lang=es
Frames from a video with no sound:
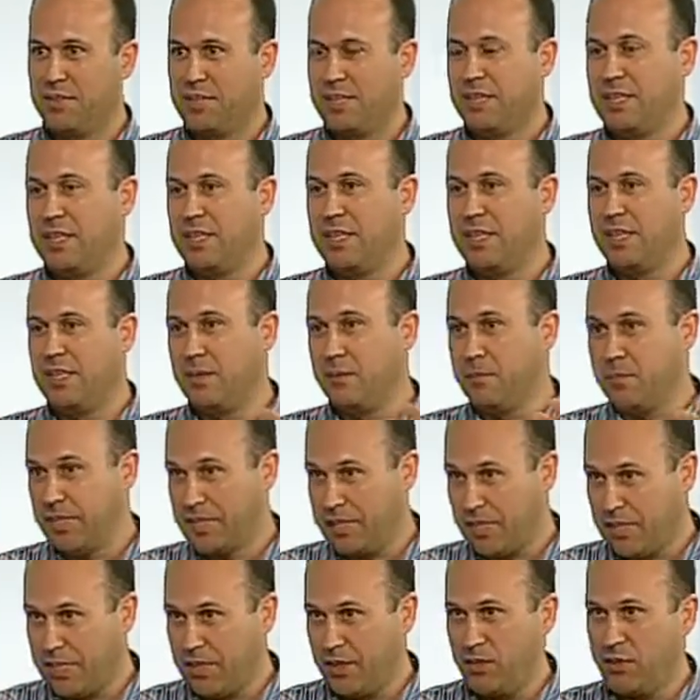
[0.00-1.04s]
eh,
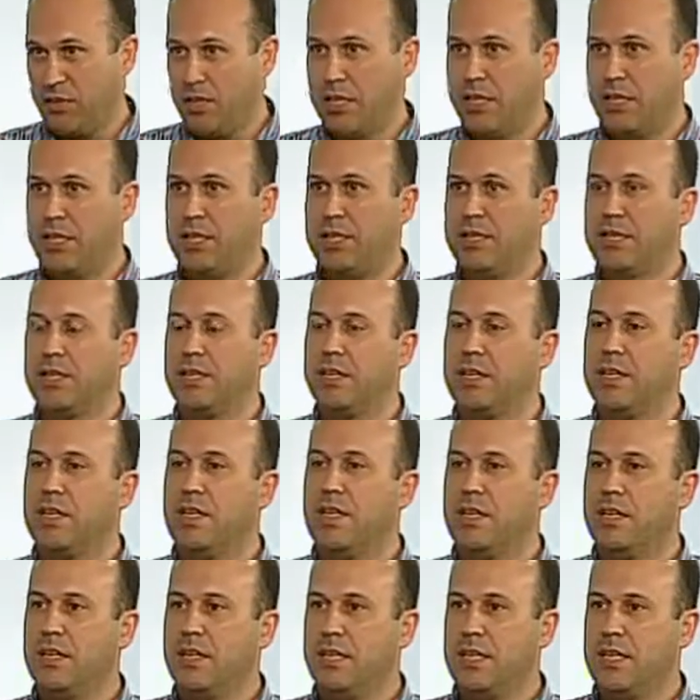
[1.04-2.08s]
investigadores,
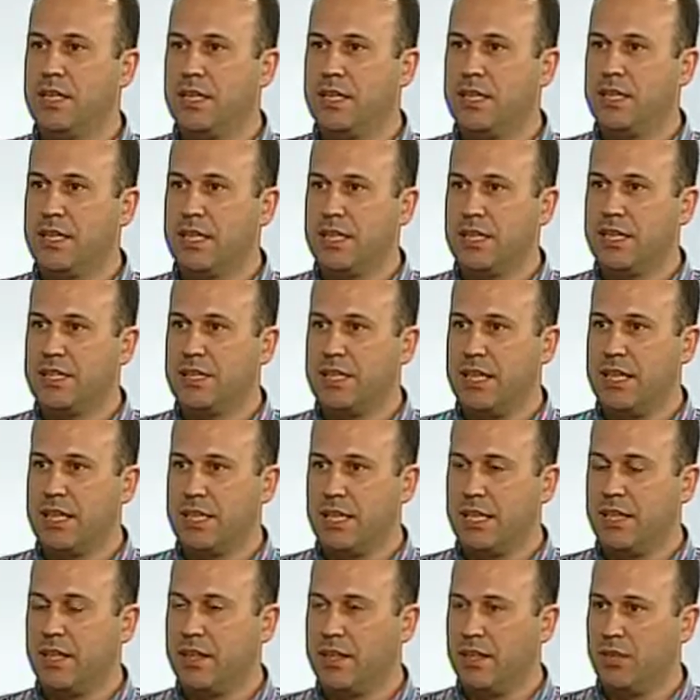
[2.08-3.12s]
gente que está
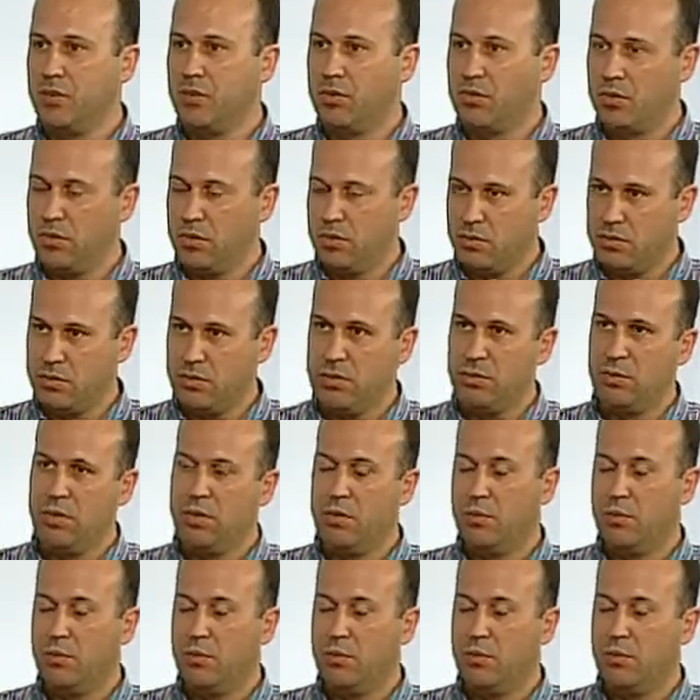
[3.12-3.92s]
realizando,